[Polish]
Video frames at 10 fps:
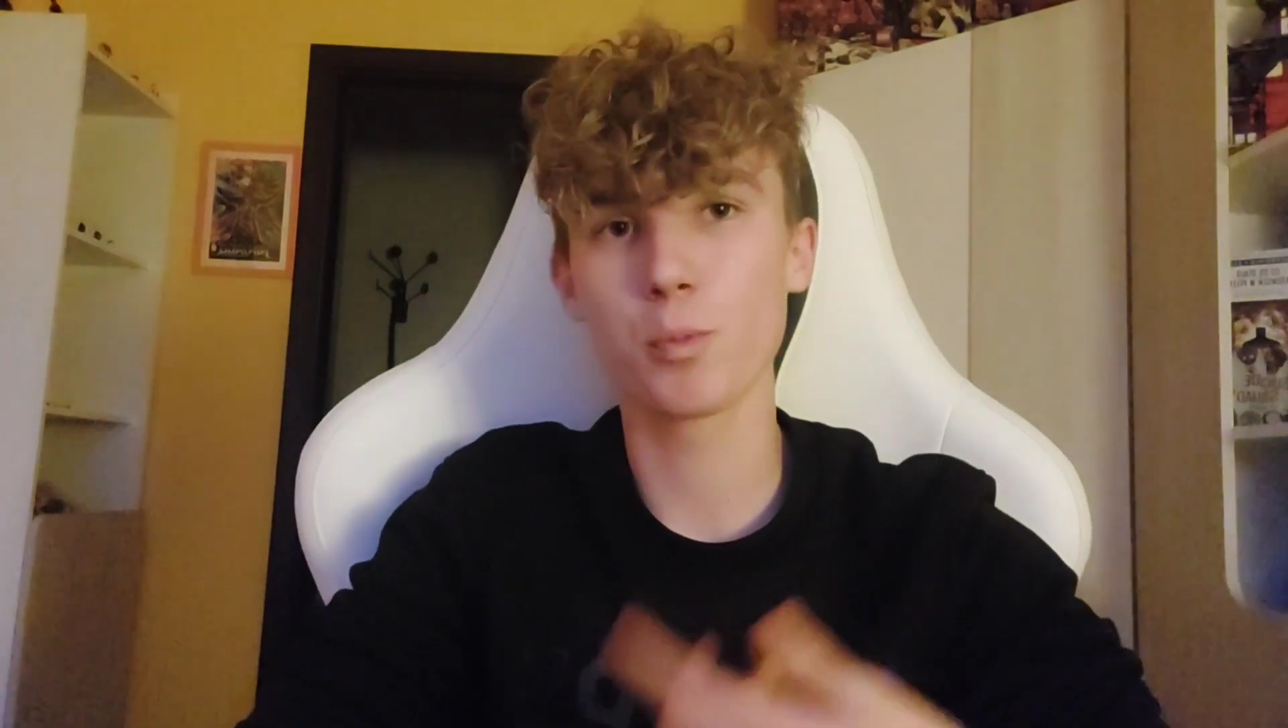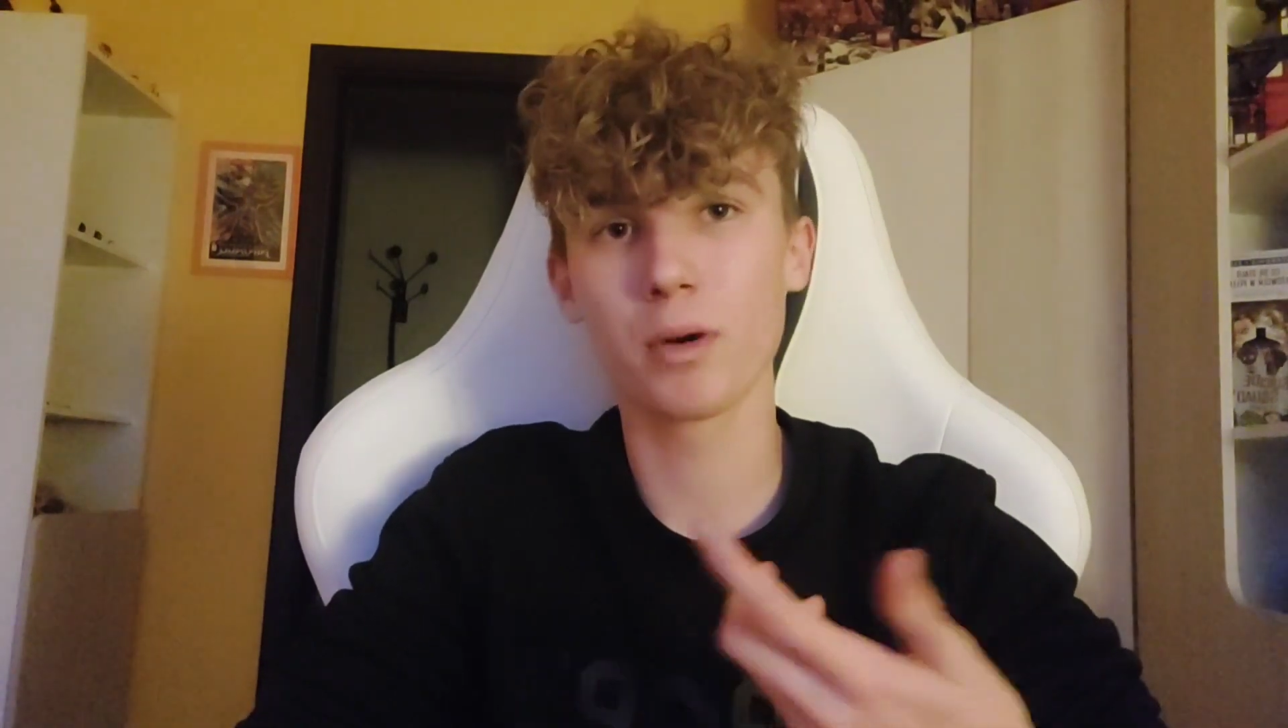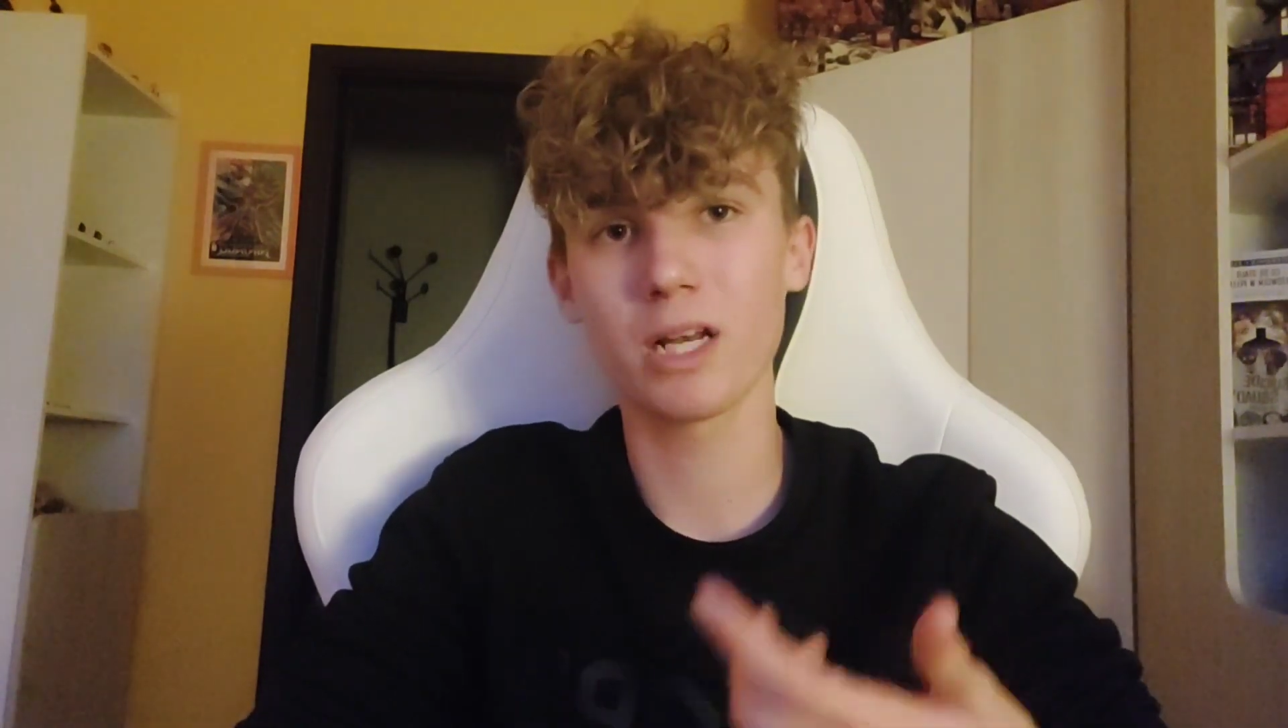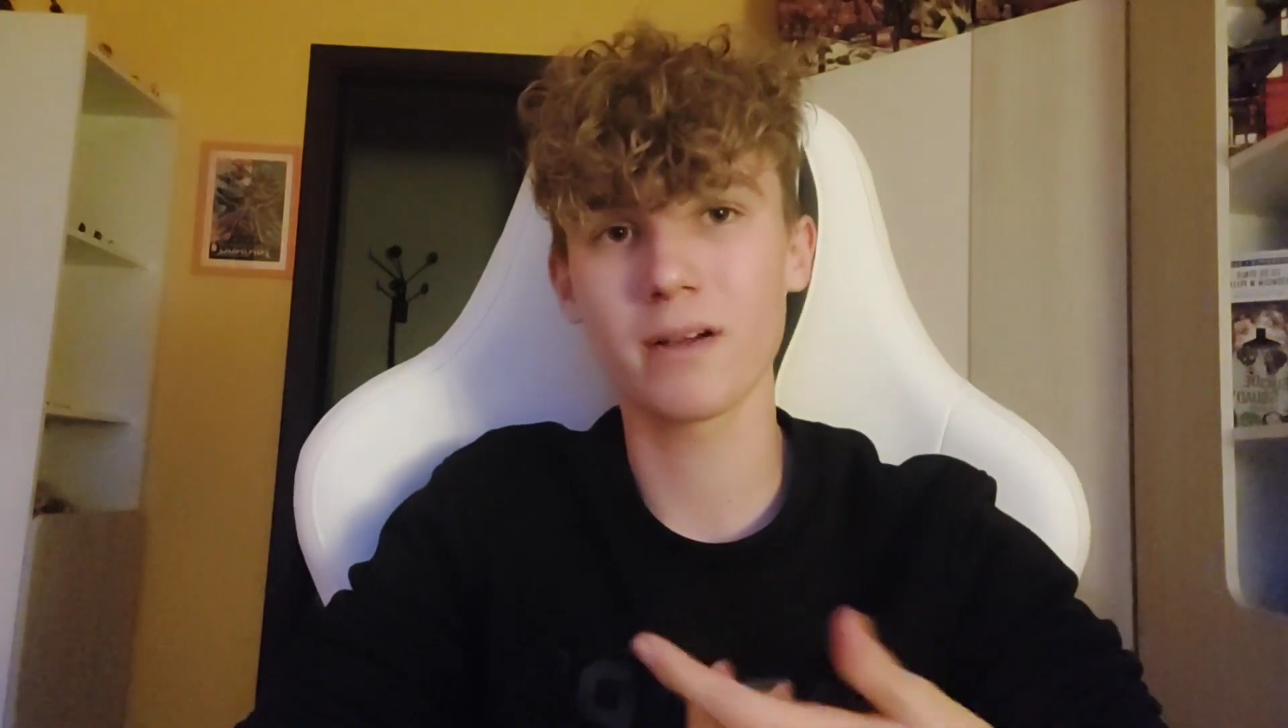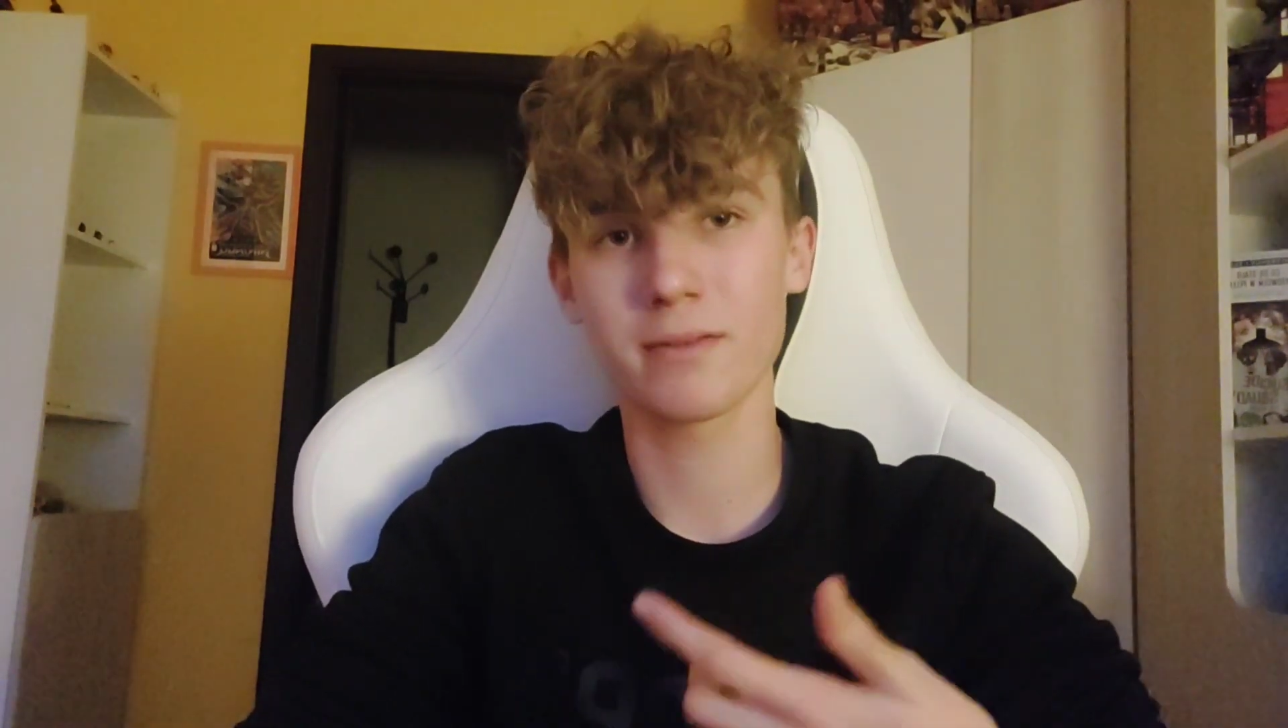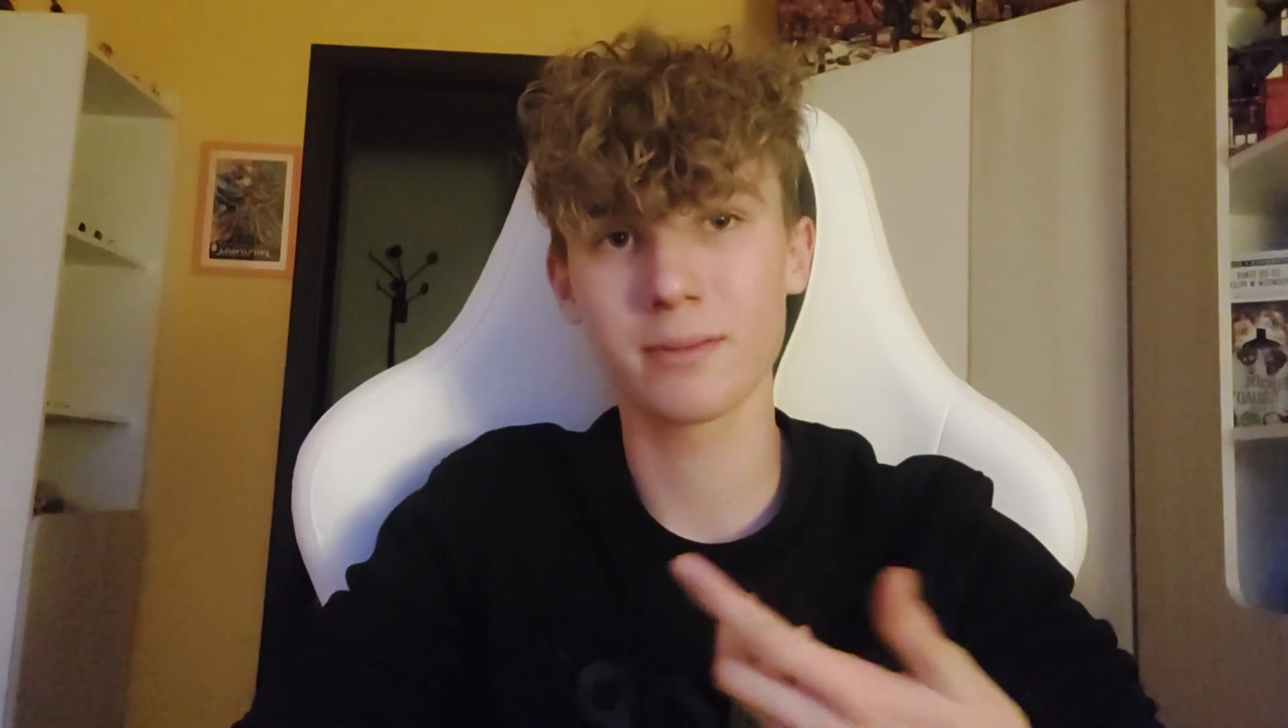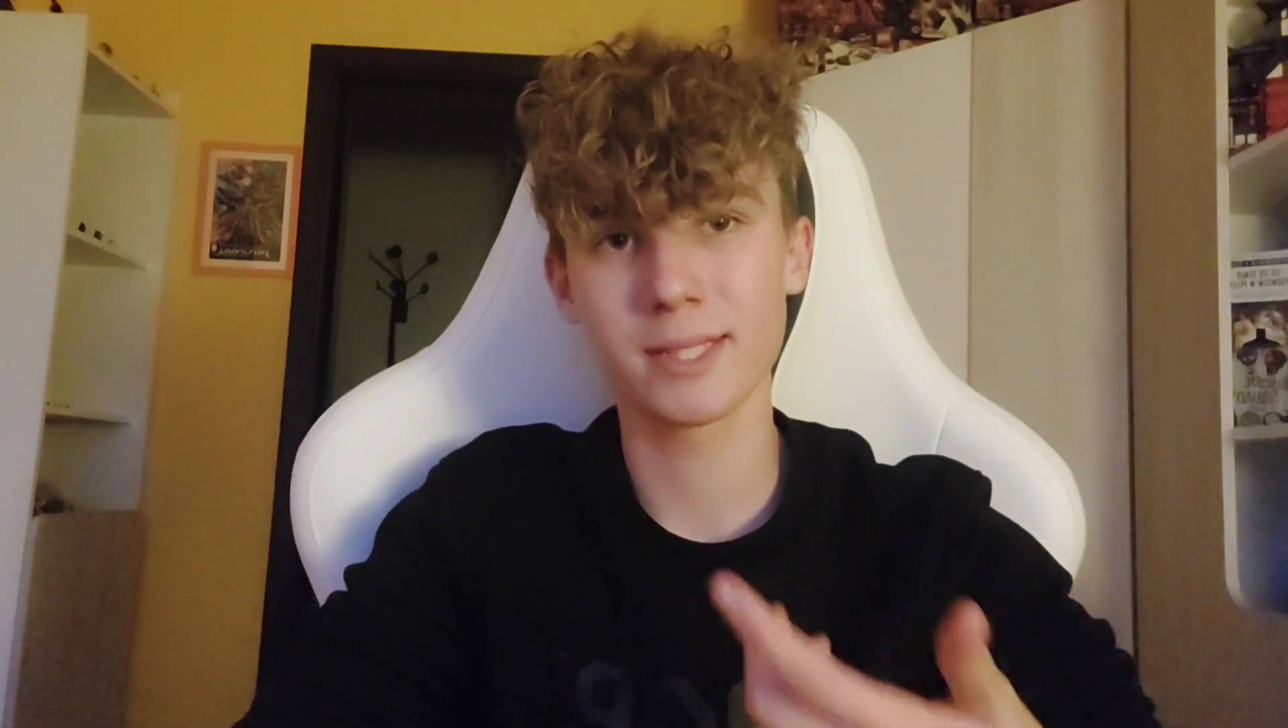ubolewam w